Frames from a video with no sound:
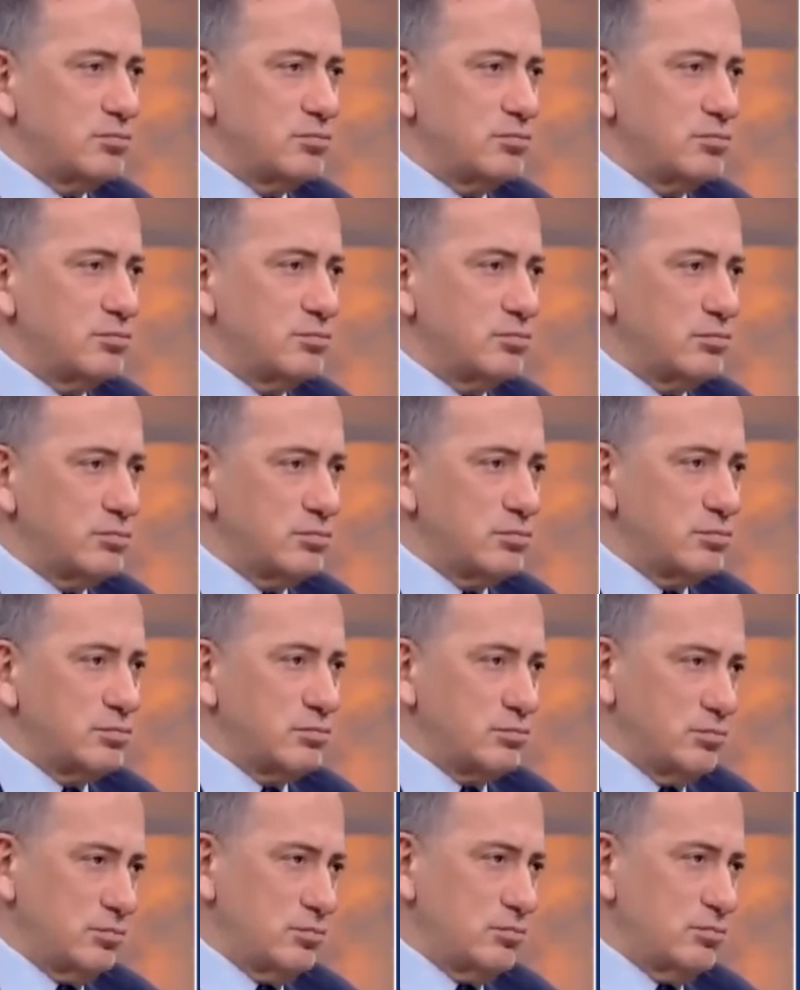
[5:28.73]

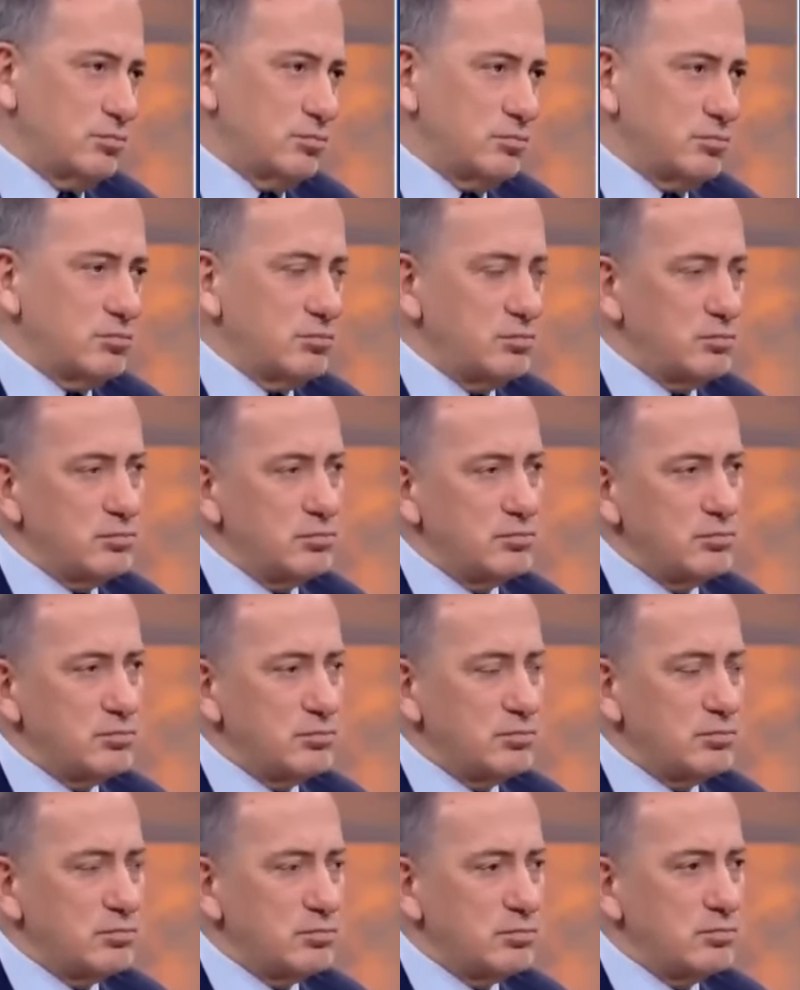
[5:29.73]
Presokratiklere gidiyor.
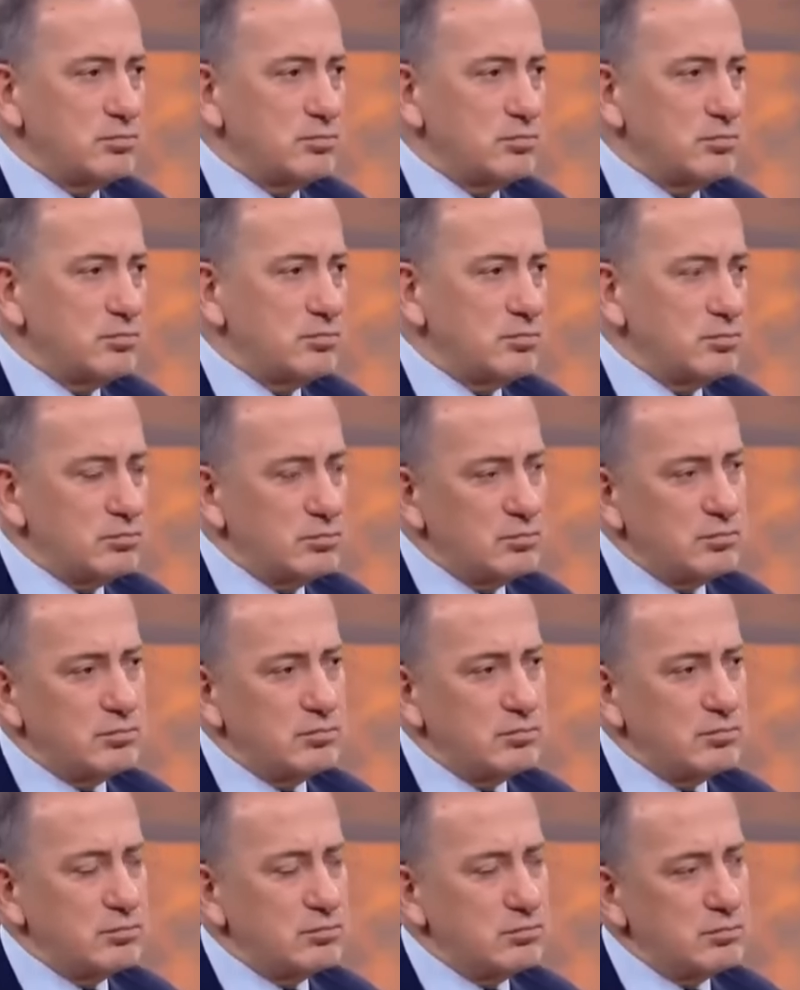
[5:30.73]
İnsan diyor
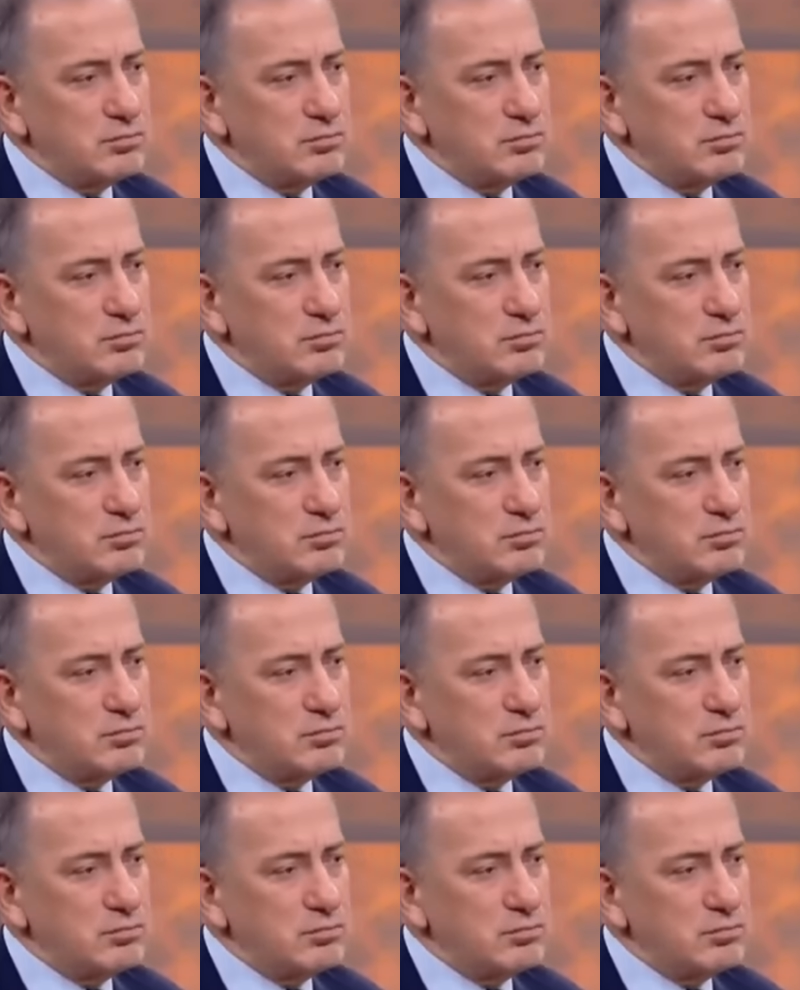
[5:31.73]
burada.